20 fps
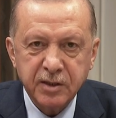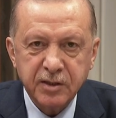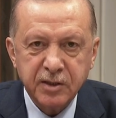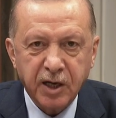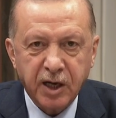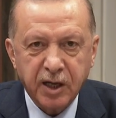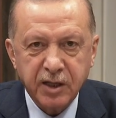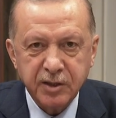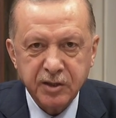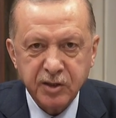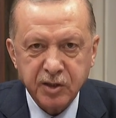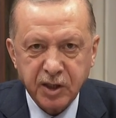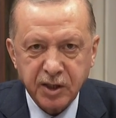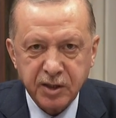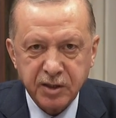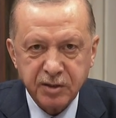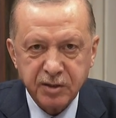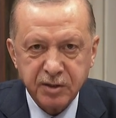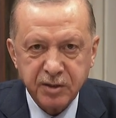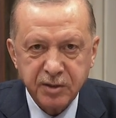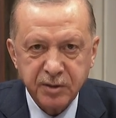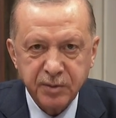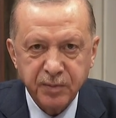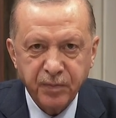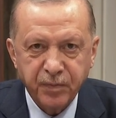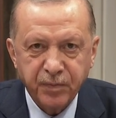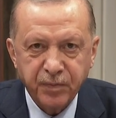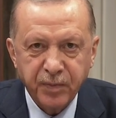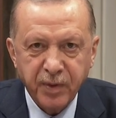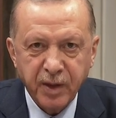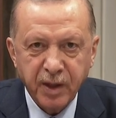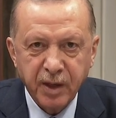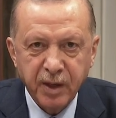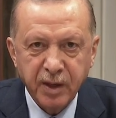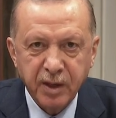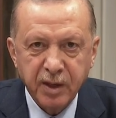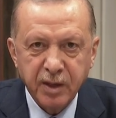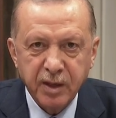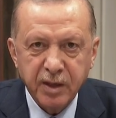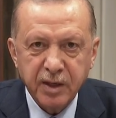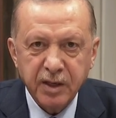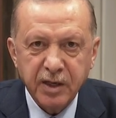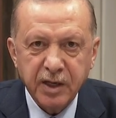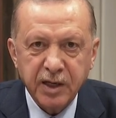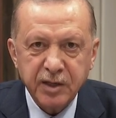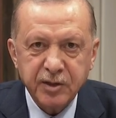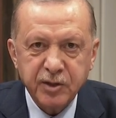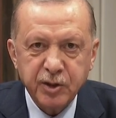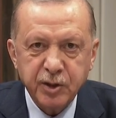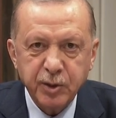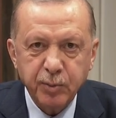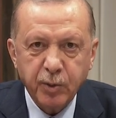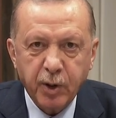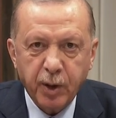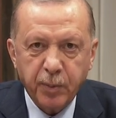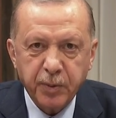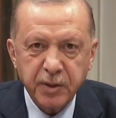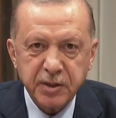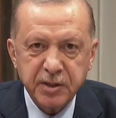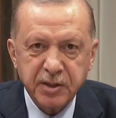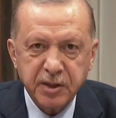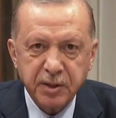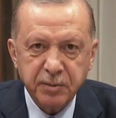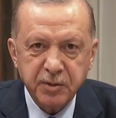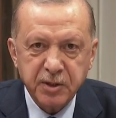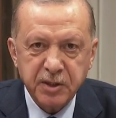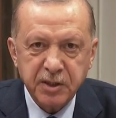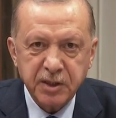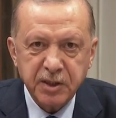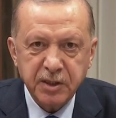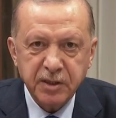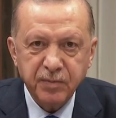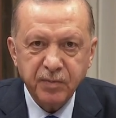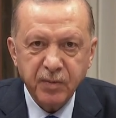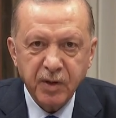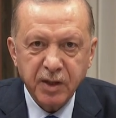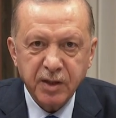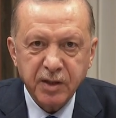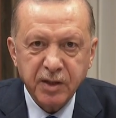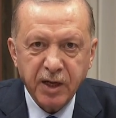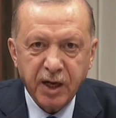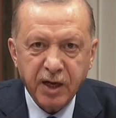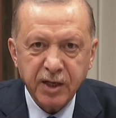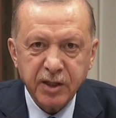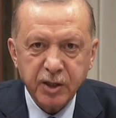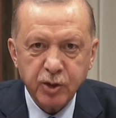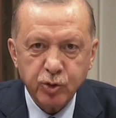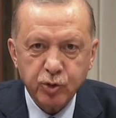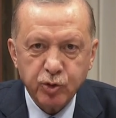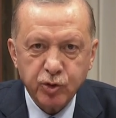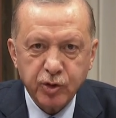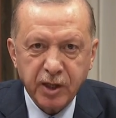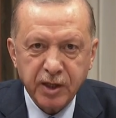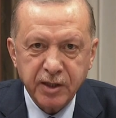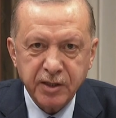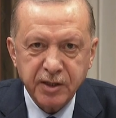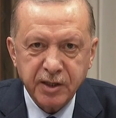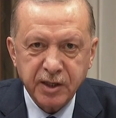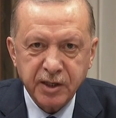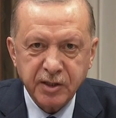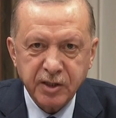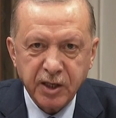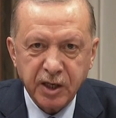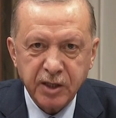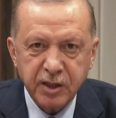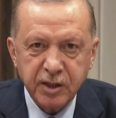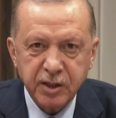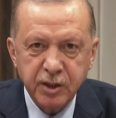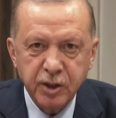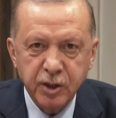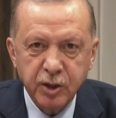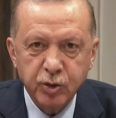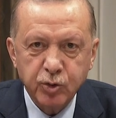sağlayacaktır. İletişim kapasitemizi daha da güçlendirecek